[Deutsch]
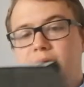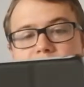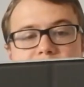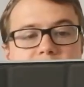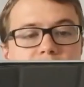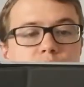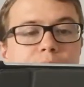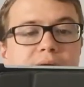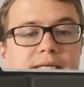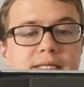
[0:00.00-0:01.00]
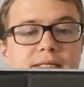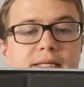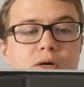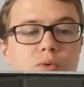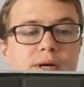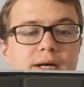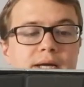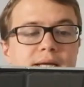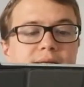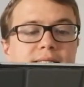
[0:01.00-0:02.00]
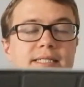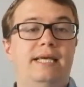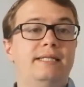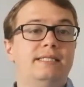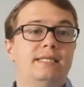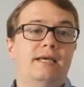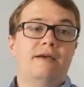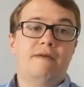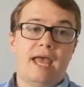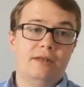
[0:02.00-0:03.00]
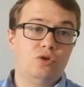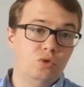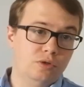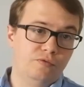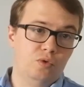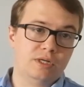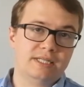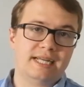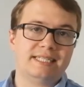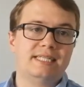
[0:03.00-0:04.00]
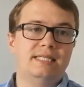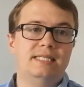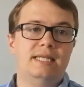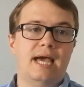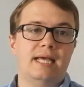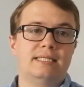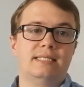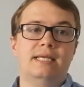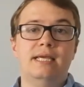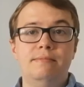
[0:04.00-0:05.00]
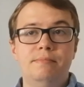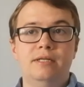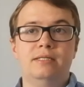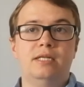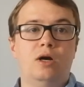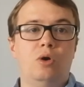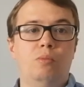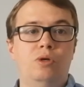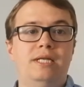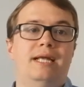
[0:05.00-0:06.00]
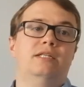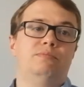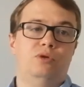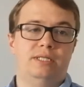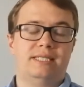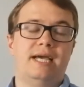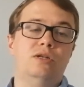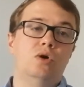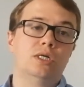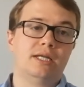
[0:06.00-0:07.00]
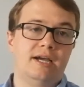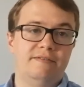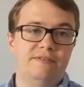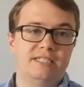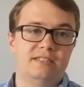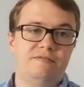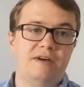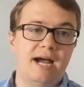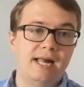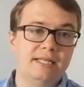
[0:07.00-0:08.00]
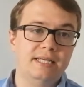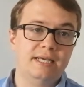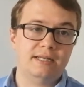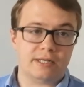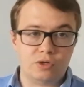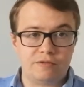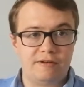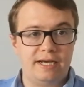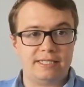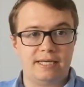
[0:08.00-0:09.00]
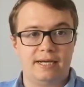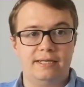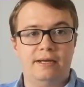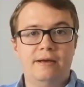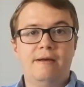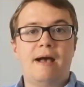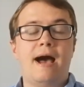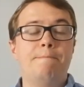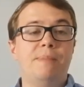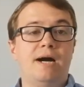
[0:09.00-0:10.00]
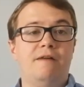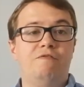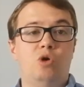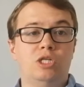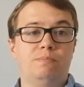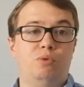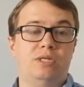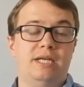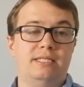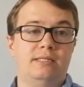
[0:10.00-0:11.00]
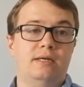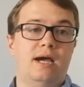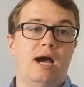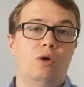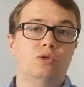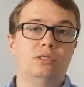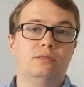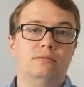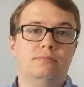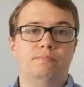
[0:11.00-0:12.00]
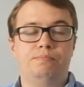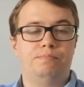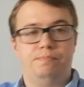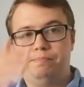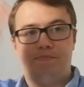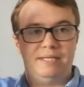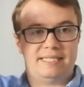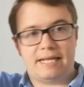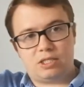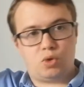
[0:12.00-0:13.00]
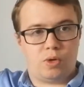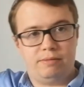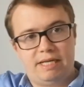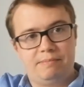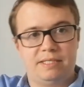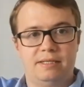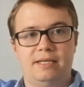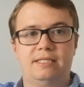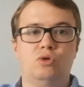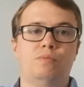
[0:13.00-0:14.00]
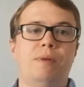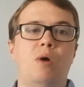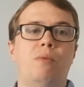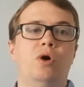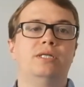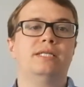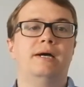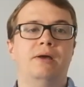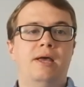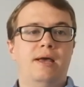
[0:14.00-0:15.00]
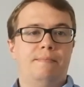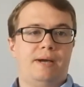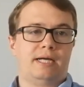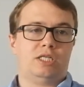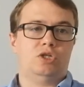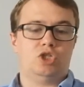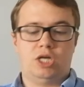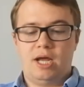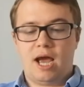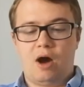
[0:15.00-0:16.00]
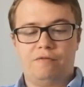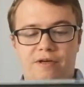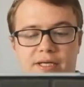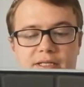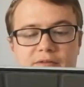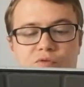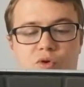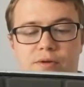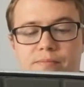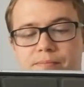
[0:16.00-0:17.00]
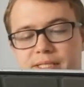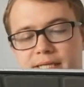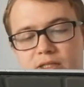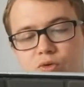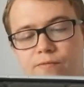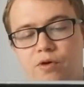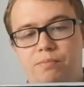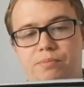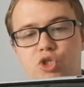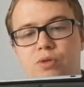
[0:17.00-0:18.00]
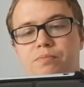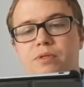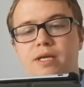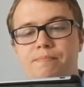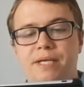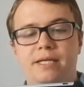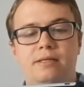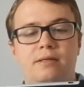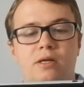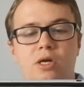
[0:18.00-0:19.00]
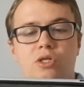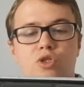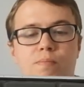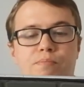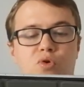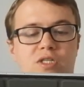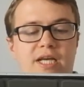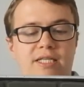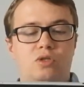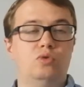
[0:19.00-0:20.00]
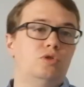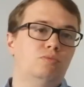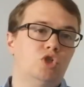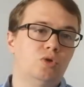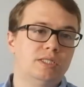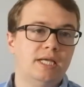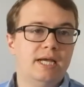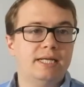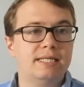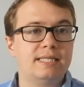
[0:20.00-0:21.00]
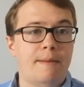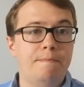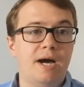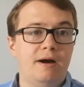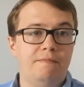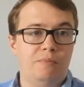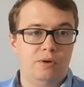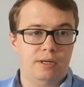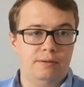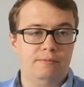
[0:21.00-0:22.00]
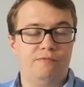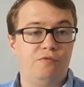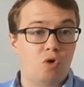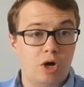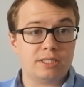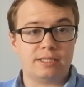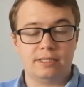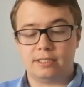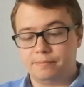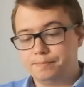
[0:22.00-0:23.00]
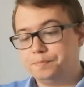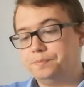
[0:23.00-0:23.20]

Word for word: Tageszeitung berichtete darüber, dass jetzt enthüllt wurde, dass das Innenministerium und die Landespolizei Nordrhein-Westfalen, ihr erinnert euch vielleicht daran, Hambacher Forst, Proteste, Hausbesetzung in dem Sinne, dass dort Baumhäuser praktisch aufgerichtet wurden, Besetzung von bestimmten Gebieten zum Protest und zum Schutz des Hambacher äh, Forstes